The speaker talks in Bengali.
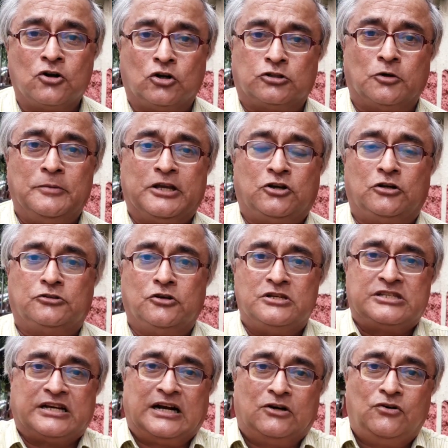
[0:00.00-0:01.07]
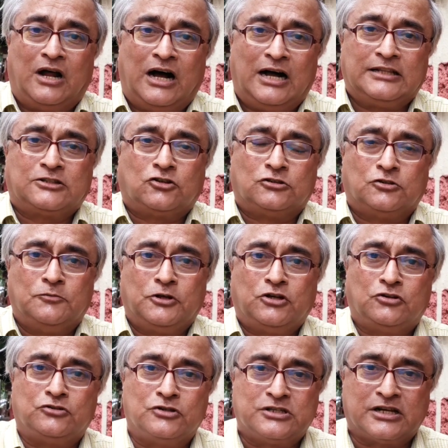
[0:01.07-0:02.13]
ক্ষত বিক্ষত হয়েছে কারুর হাত ক্ষত
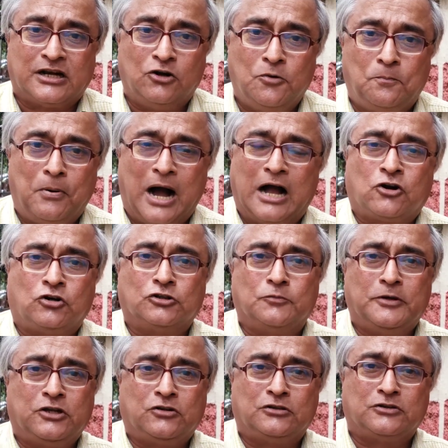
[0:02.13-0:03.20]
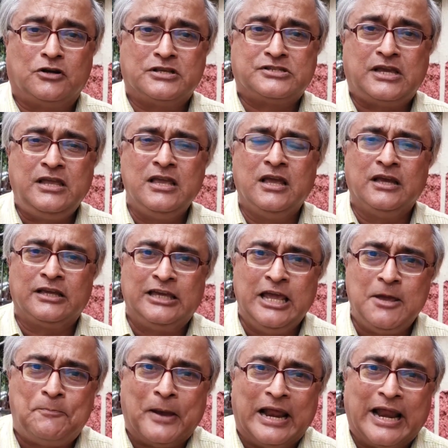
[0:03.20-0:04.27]
বিক্ষত হয়েছে কারুর পা ক্ষতবিক্ষত হয়েছে
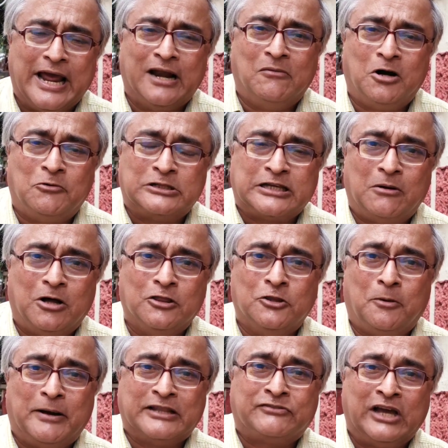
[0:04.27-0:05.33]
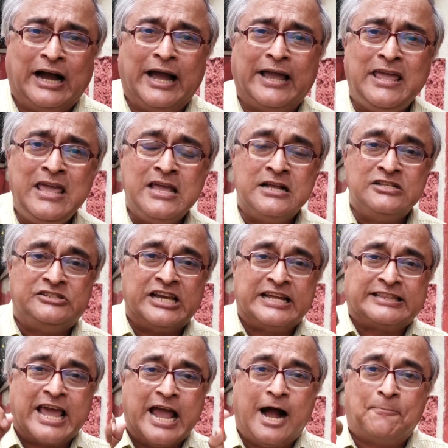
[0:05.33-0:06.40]
কি পেলেন মমতা বন্দ্যোপাধ্যায়
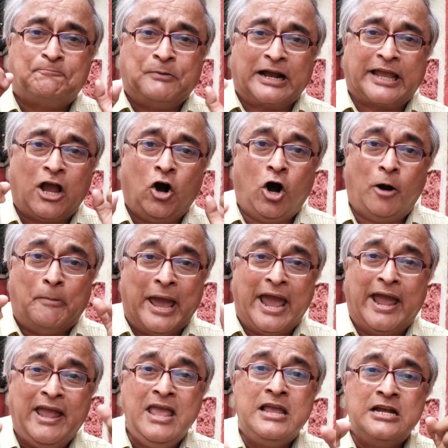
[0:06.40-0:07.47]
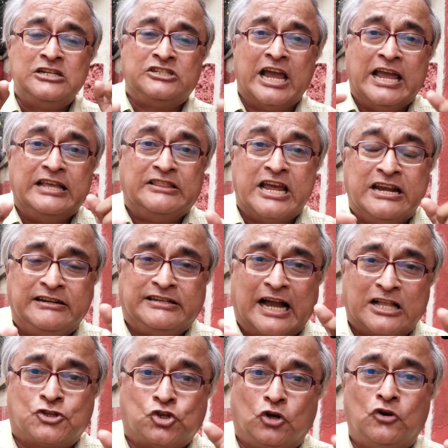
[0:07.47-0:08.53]
যেতে আপনাকে হবে সেই
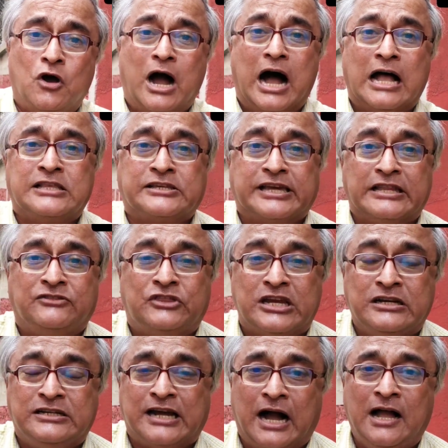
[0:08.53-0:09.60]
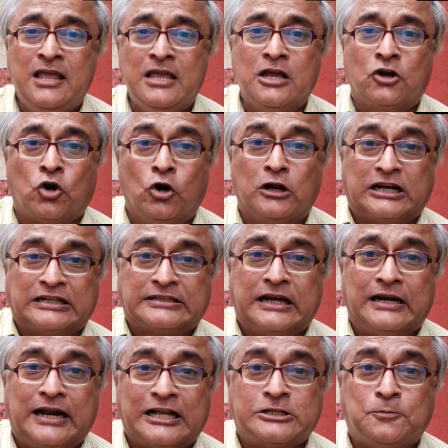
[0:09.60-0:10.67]
দিনটার জন্য আজকের দিনটা
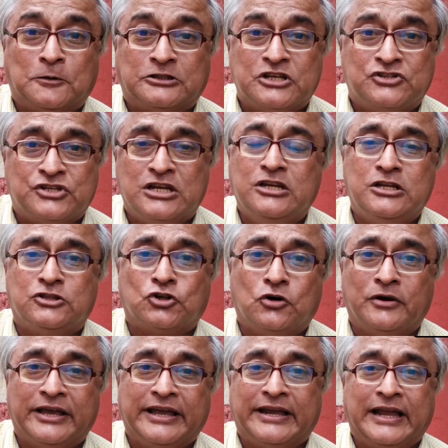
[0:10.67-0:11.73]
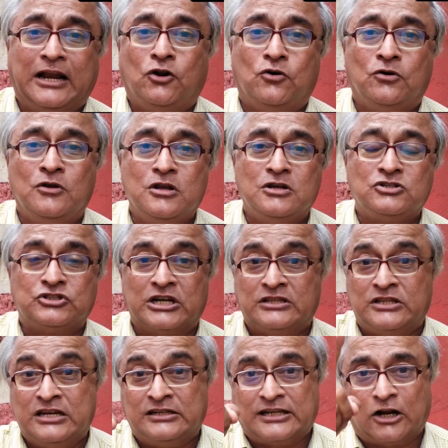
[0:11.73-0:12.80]
কলকাতার রাজপথে চিহ্নিত হয়ে গেল
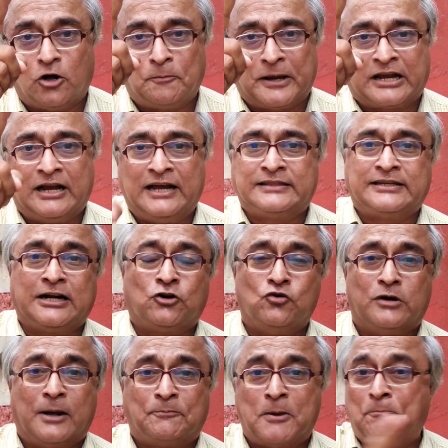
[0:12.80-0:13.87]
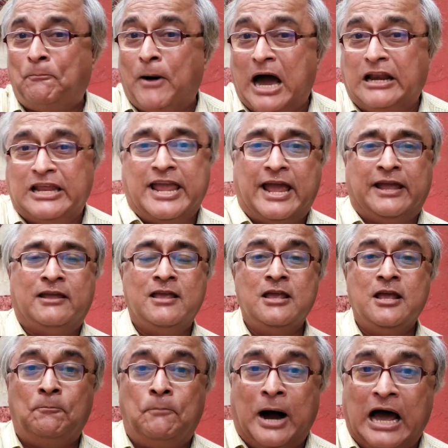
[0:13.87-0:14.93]
সেই দিনটা অপেক্ষায় থাকুন আপনি পালিয়ে
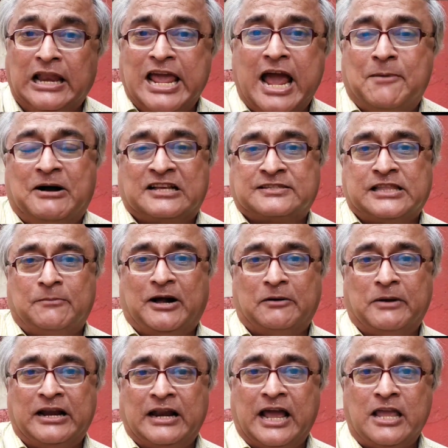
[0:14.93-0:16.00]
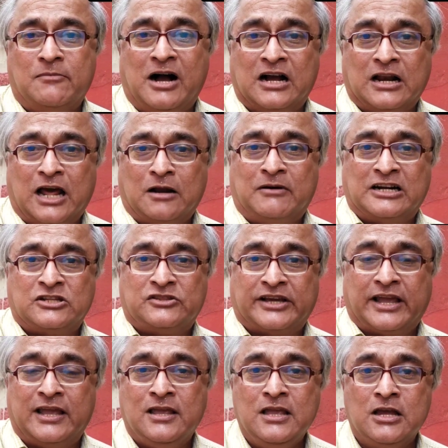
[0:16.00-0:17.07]
পালিয়ে বাঁচতে পারবেন না এই বাংলার মাটি
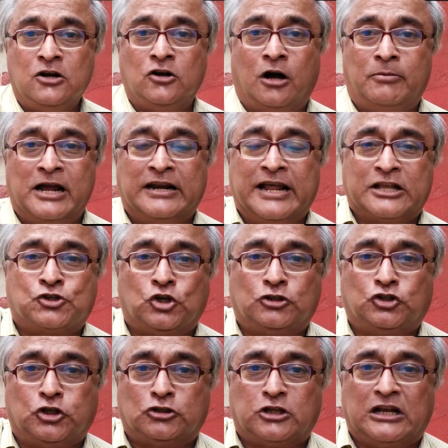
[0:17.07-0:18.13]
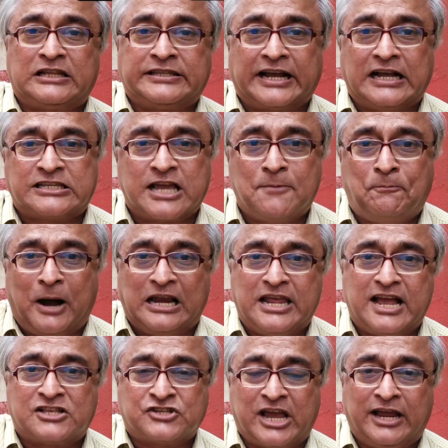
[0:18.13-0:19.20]
থেকে নবান্নের চোদ্দ তলা থেকে আজকে
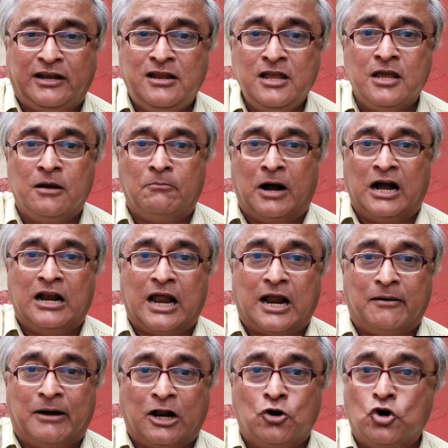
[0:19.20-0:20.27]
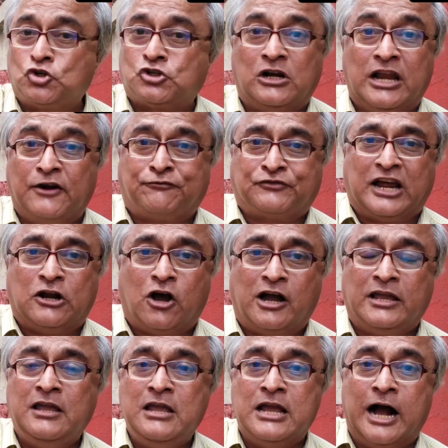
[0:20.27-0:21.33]
পালিয়েছেন বাংলার মানুষ লিফটে
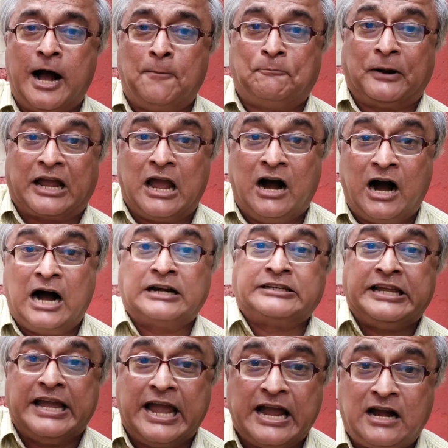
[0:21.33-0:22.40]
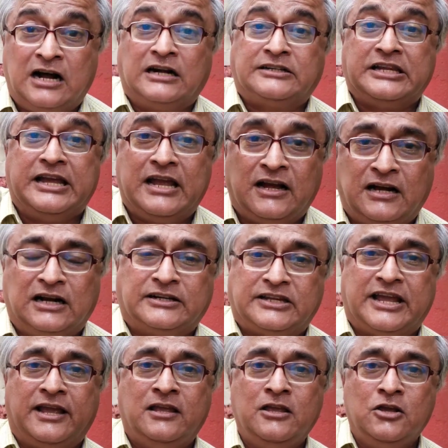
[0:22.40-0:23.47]
নয় আপনাকে হাঁটিয়ে হাঁটিয়ে
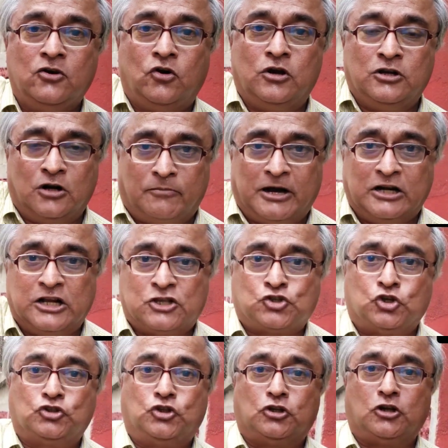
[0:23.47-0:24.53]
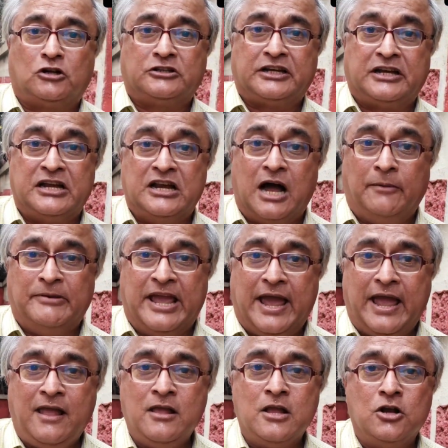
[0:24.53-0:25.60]
হাঁটিয়ে ওই নবান্নের চোদ্দ তলা থেকে
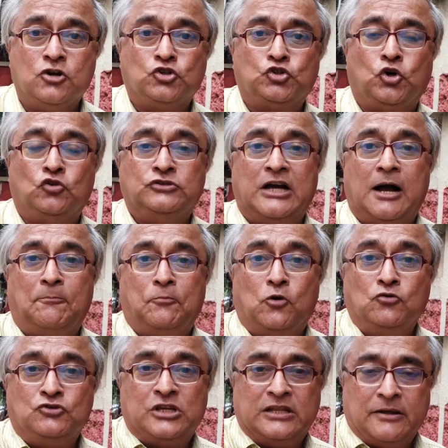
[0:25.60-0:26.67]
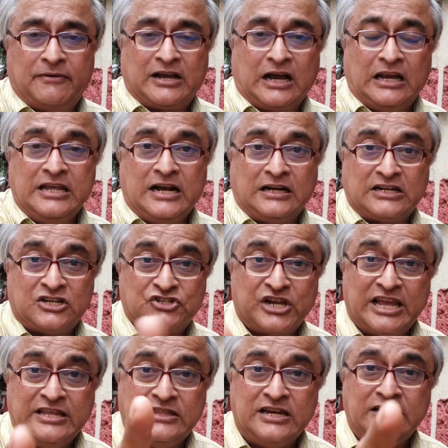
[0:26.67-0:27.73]
নামিয়ে সোজা পৌঁছে দেবে কালীঘাটে
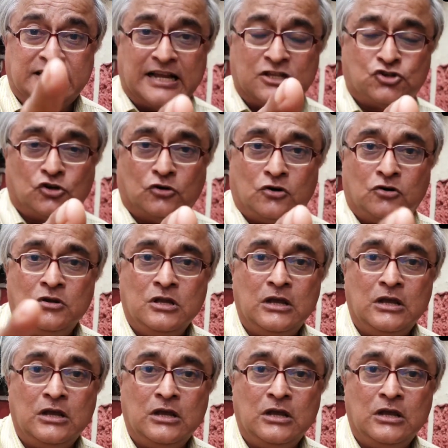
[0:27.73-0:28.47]
সেই দিনটার জন্য